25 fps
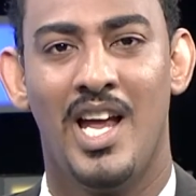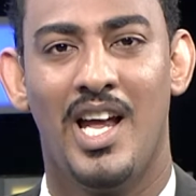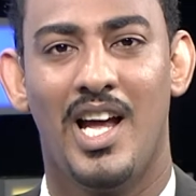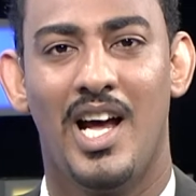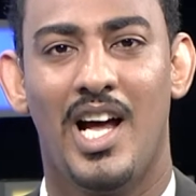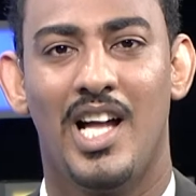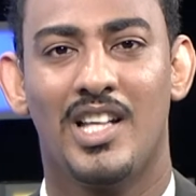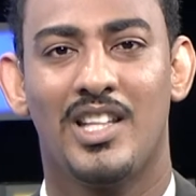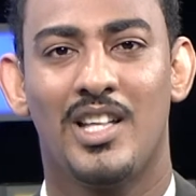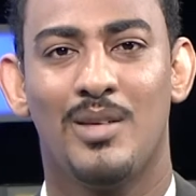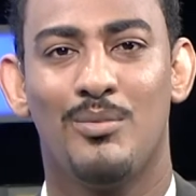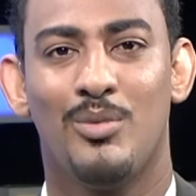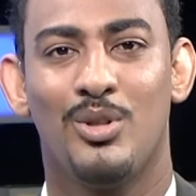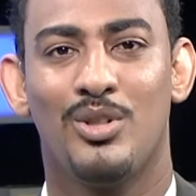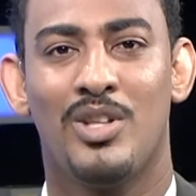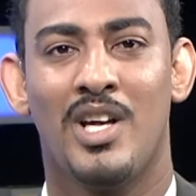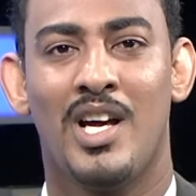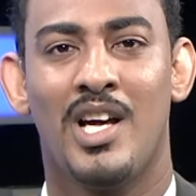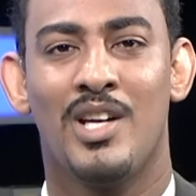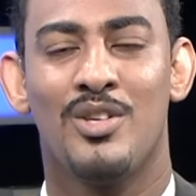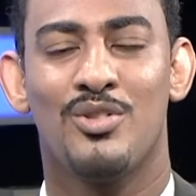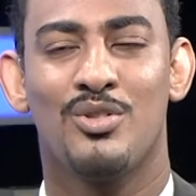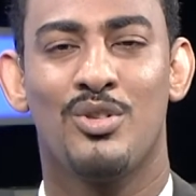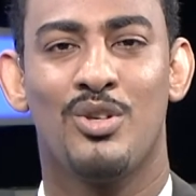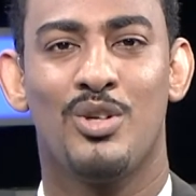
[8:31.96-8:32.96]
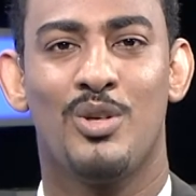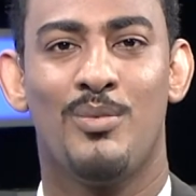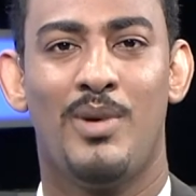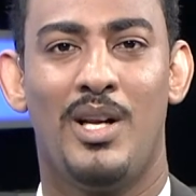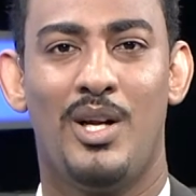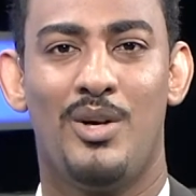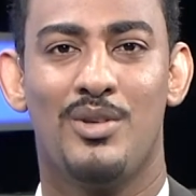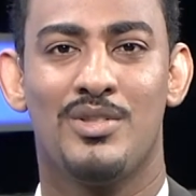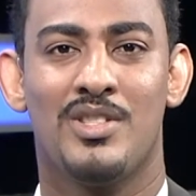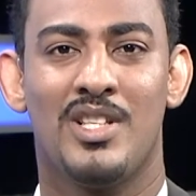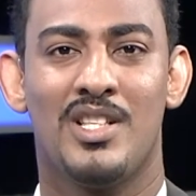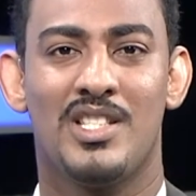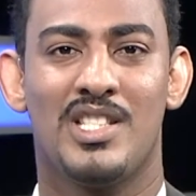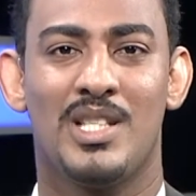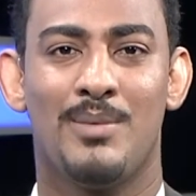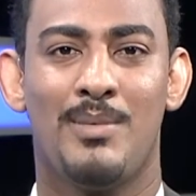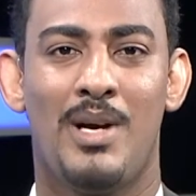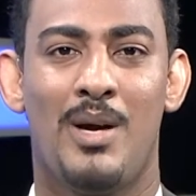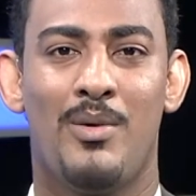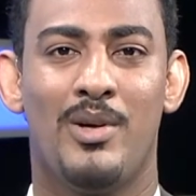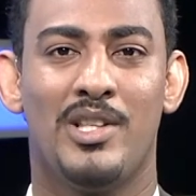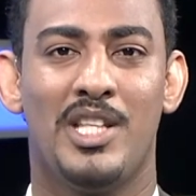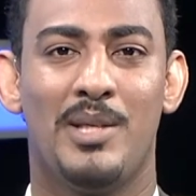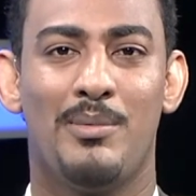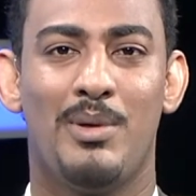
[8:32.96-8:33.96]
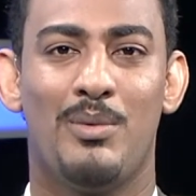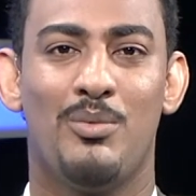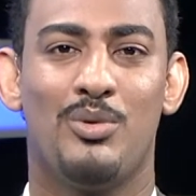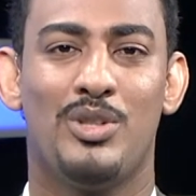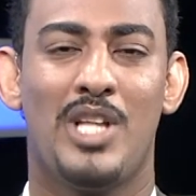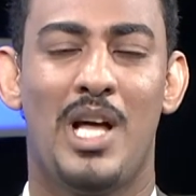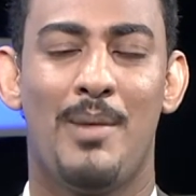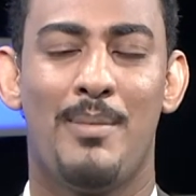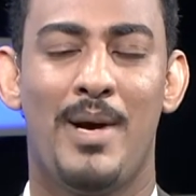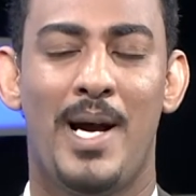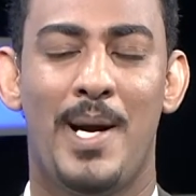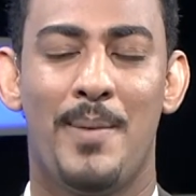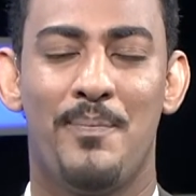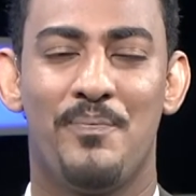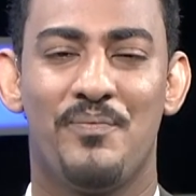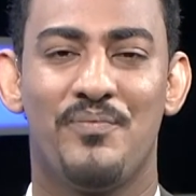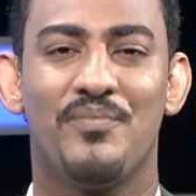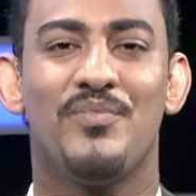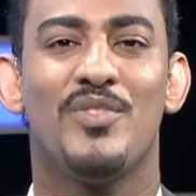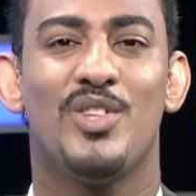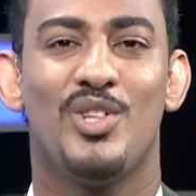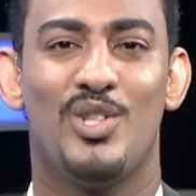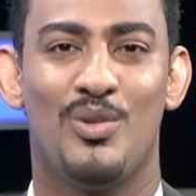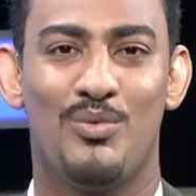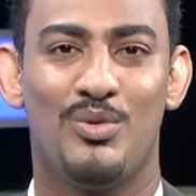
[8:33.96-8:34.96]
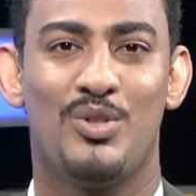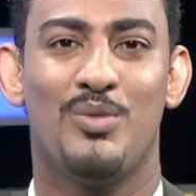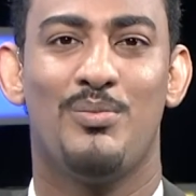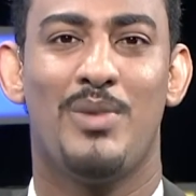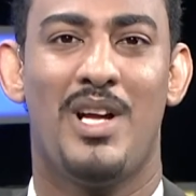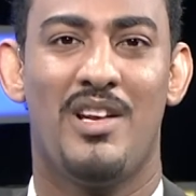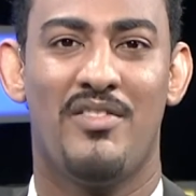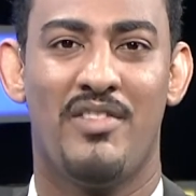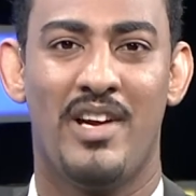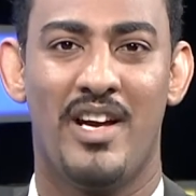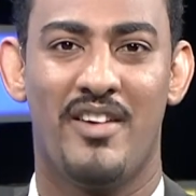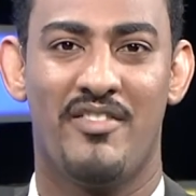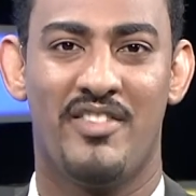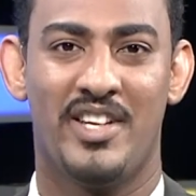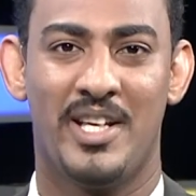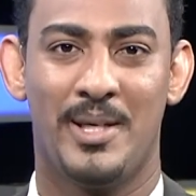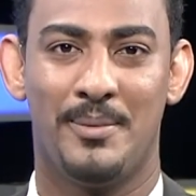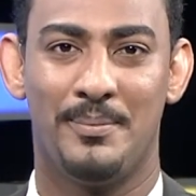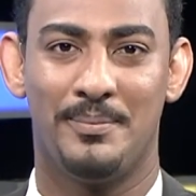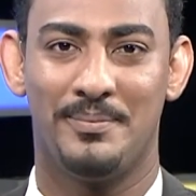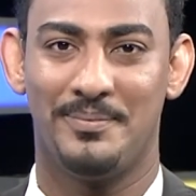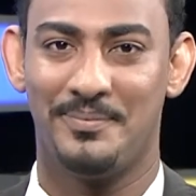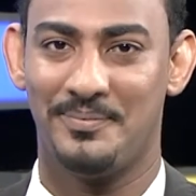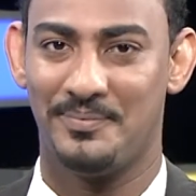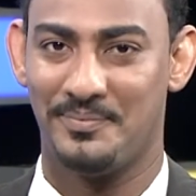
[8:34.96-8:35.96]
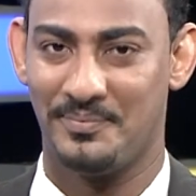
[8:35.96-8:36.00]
حتى الملتقى نشكركم على حسن الاستماع وطيب المتابعة دمتم بألف عافية